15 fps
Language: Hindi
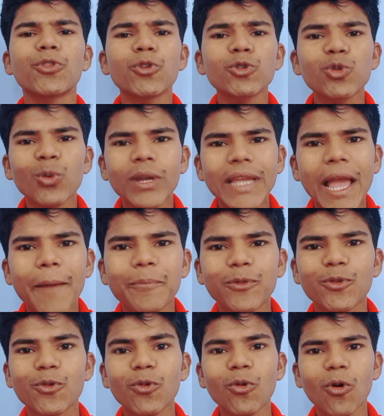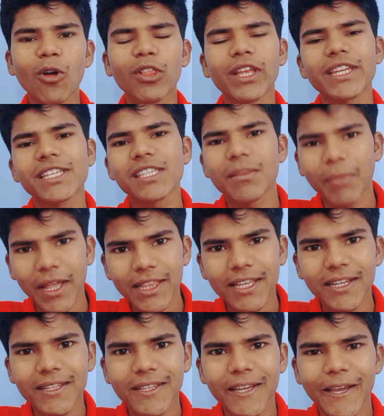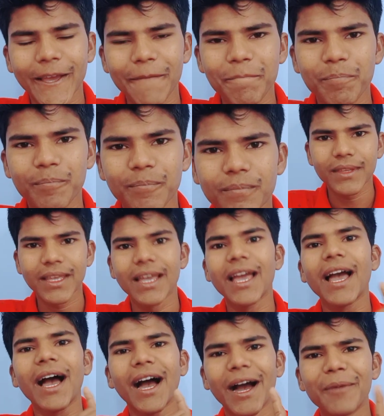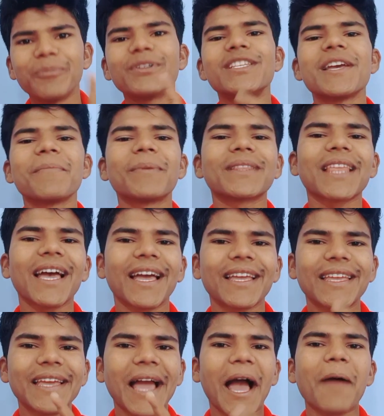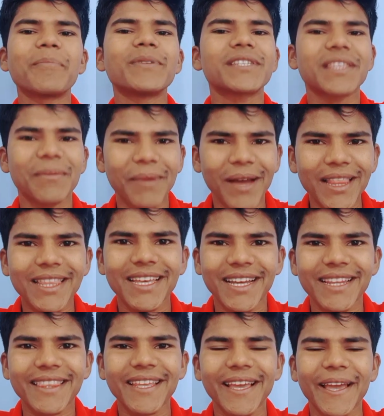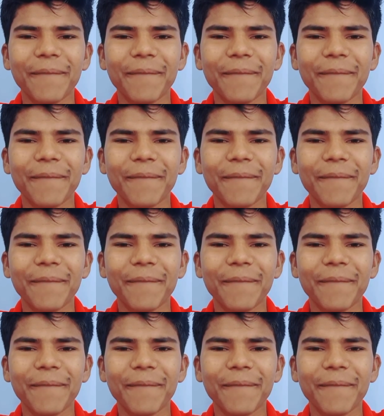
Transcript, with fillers: दोस्तों कि आप ट्रू कॉलर इस्तेमाल करते हैं मुझे पता है कि आप इस्तेमाल करते